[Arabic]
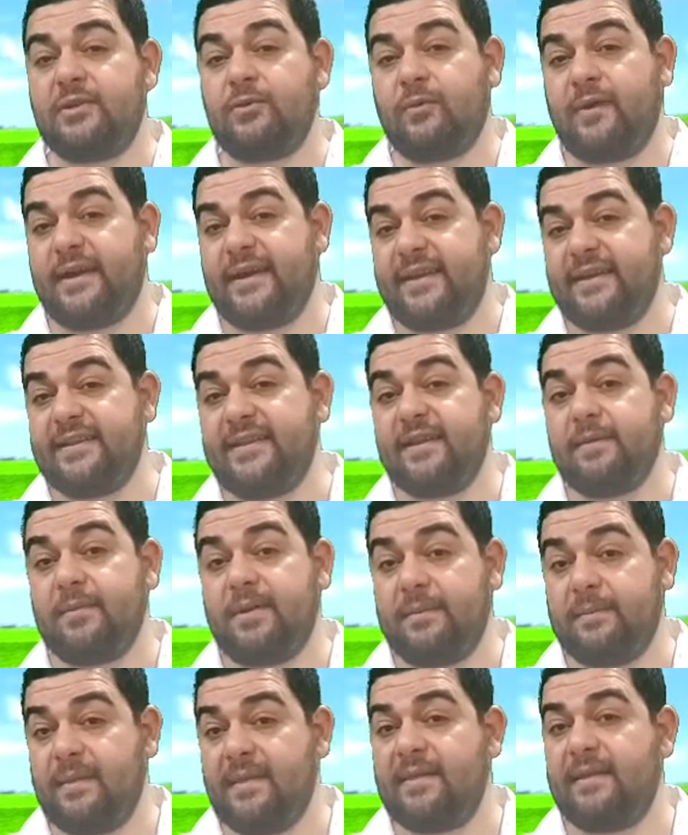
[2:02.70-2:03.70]
واحدة
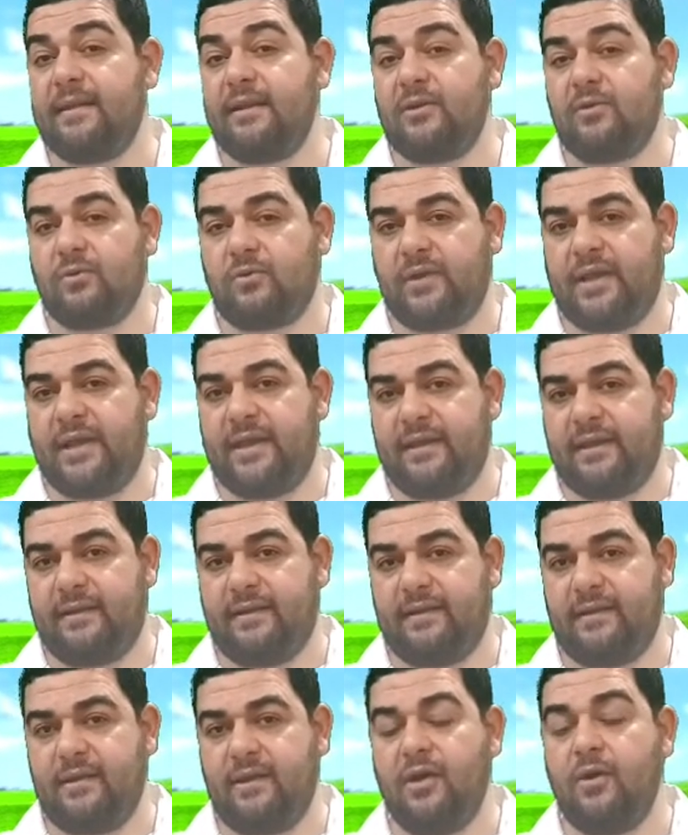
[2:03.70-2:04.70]
من مثل القرآن